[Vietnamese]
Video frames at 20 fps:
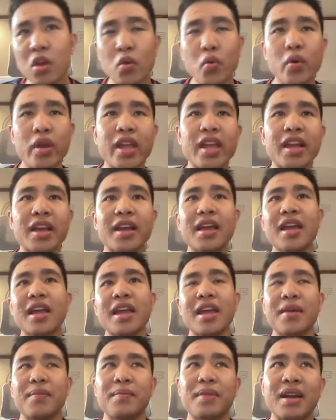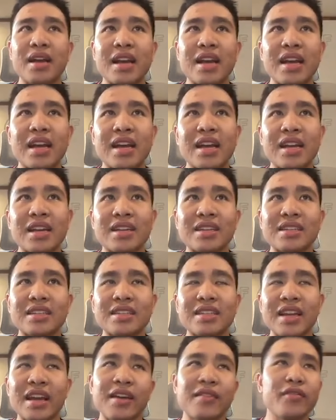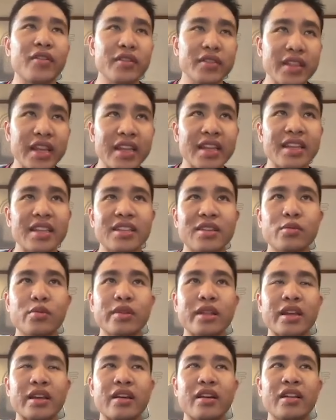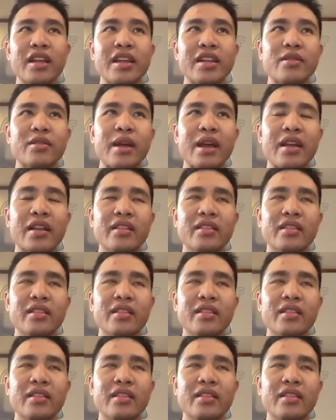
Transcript: quyền mà à, voting thì chúng ta có thể cho